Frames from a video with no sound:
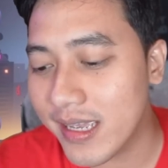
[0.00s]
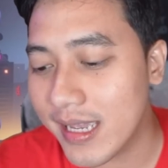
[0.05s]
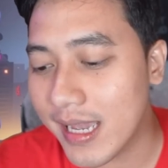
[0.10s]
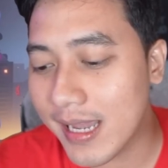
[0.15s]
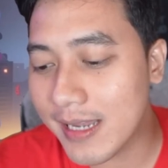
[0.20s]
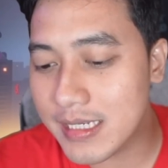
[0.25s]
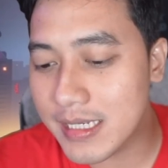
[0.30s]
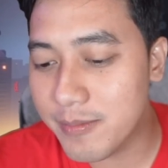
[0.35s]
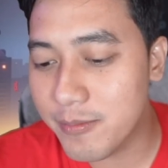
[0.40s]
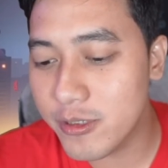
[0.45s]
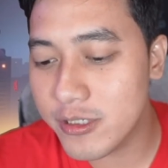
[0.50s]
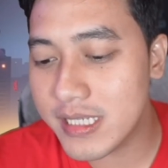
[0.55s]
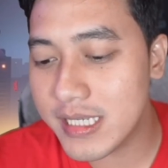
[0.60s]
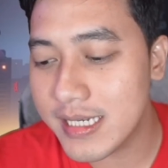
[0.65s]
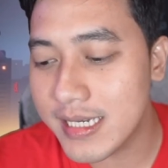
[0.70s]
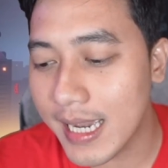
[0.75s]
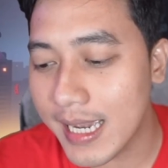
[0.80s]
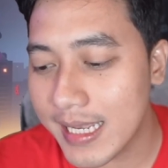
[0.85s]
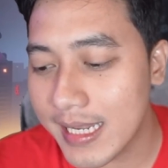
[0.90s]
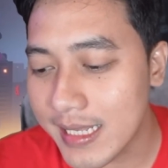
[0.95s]
yang di bus
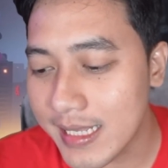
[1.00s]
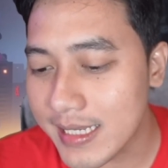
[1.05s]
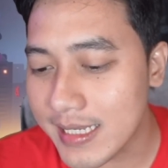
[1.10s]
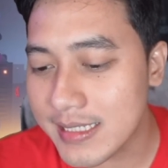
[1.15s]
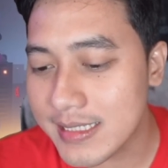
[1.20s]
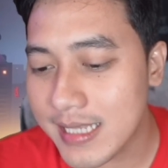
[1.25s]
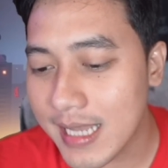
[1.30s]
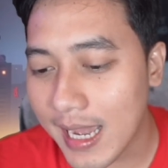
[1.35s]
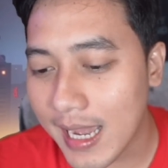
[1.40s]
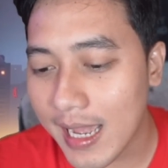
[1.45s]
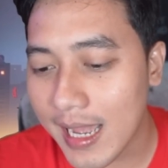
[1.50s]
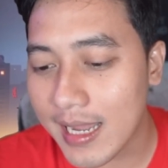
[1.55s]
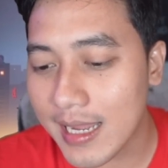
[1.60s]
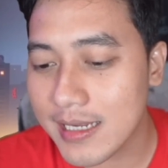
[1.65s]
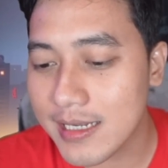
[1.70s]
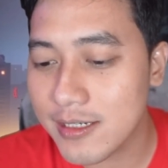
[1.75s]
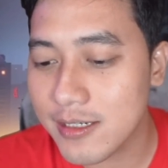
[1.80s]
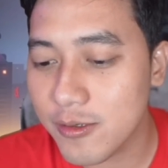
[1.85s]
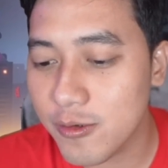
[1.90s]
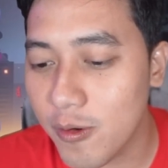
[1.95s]
3 ini
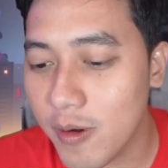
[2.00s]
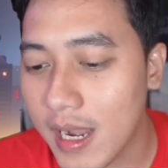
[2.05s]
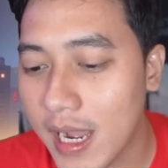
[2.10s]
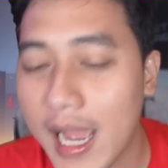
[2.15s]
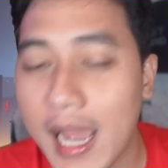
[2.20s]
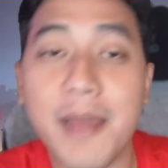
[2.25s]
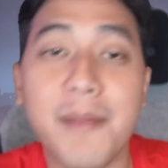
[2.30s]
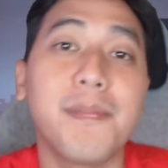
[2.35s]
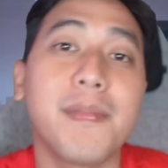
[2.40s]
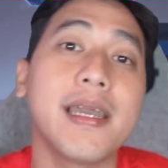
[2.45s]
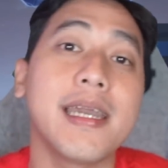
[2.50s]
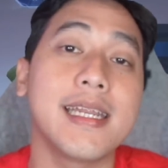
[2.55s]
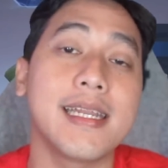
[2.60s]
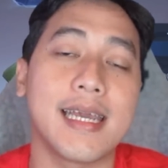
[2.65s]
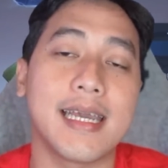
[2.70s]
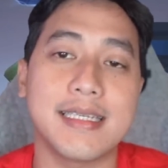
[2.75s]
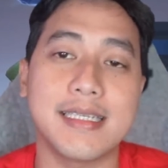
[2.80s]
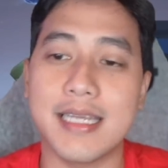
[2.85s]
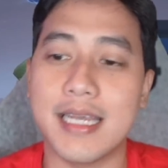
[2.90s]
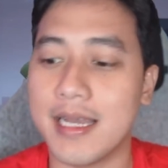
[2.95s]
jarang gue hyperin
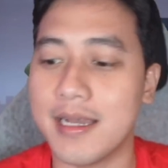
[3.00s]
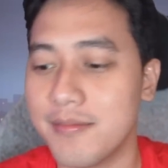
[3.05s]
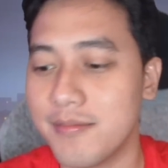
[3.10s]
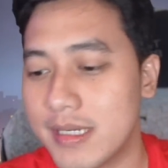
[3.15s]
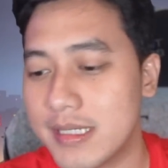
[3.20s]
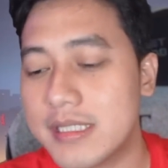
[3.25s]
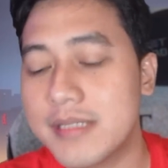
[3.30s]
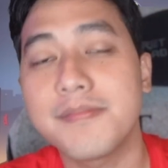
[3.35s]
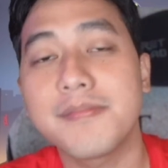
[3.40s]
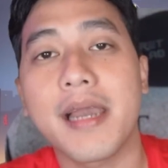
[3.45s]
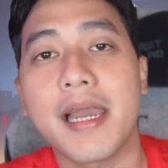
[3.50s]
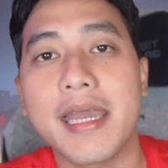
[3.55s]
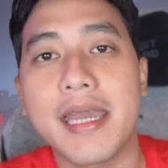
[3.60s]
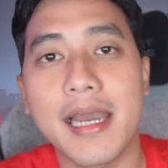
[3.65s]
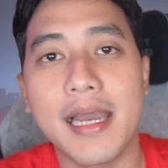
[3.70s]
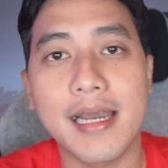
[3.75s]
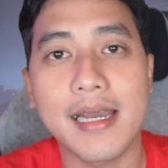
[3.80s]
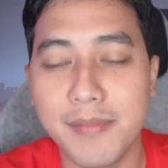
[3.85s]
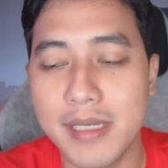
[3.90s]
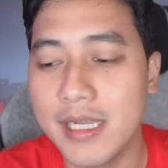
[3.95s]
guys ya Macem
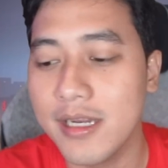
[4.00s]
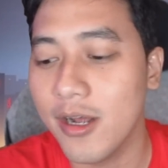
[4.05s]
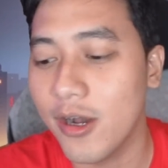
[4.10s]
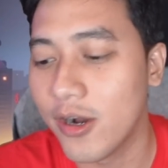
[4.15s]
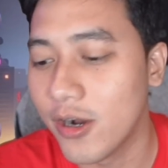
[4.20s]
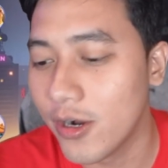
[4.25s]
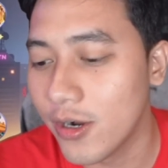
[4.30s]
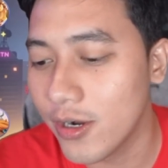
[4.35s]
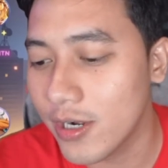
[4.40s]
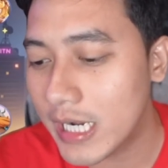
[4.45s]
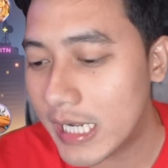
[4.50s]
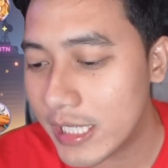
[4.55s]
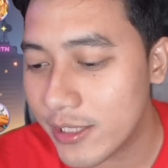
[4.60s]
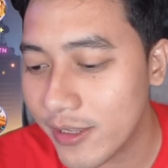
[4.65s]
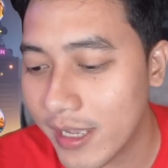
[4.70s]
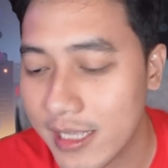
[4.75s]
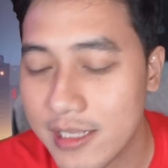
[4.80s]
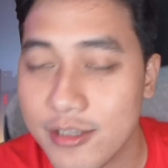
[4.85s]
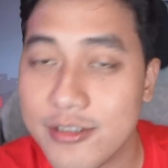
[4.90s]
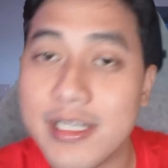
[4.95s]
kayak Mino gitu
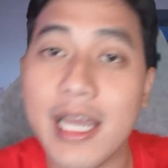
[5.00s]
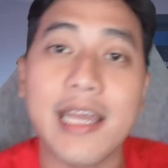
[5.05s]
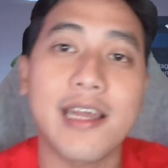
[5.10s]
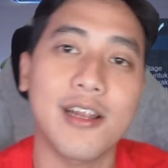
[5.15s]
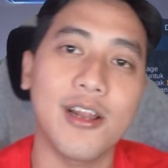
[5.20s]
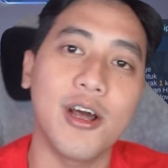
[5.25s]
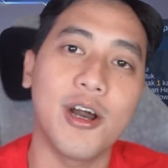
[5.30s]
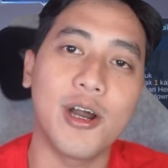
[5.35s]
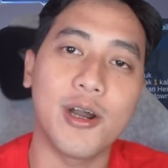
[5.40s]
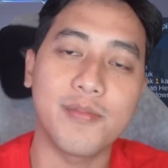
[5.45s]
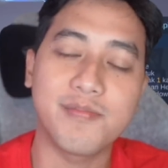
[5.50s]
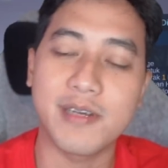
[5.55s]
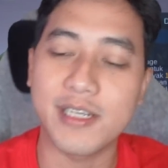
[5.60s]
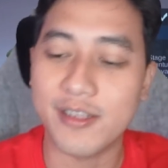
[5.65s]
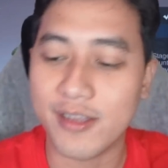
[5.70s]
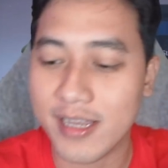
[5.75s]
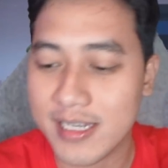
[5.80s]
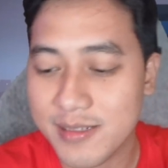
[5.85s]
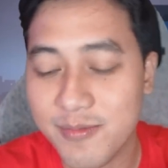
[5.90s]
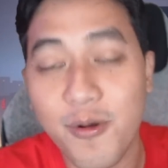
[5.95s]
ya Atau Cyclops gitu
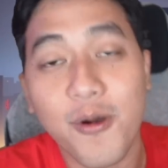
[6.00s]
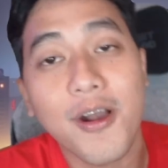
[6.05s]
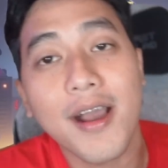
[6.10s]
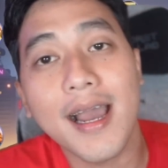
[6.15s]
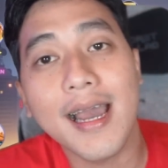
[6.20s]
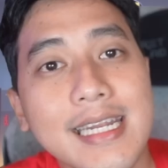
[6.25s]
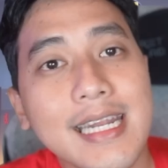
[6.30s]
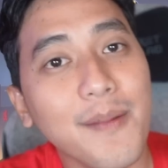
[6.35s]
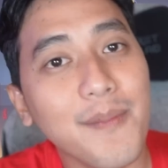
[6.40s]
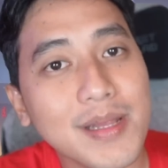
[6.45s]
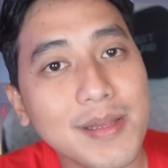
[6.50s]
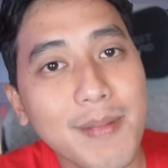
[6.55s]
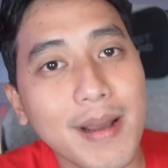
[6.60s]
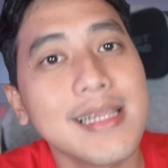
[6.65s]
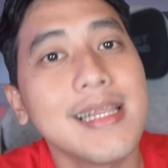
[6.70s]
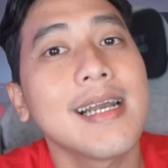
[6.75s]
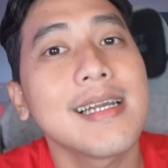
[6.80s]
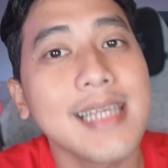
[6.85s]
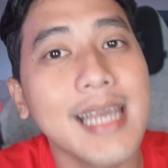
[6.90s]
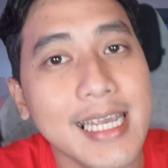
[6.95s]
ya Semoga dapat
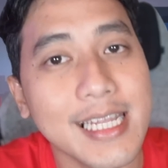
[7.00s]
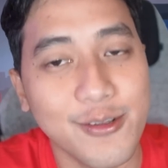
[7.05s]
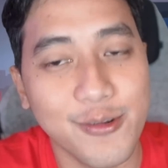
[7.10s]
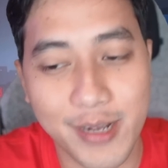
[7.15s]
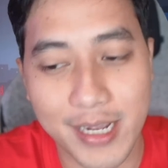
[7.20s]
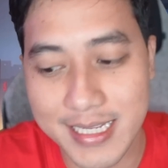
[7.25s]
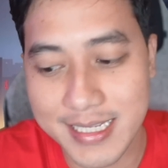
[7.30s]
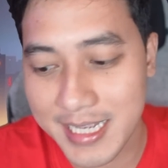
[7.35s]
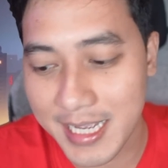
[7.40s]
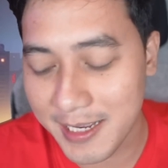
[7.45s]
banyaknya itu guys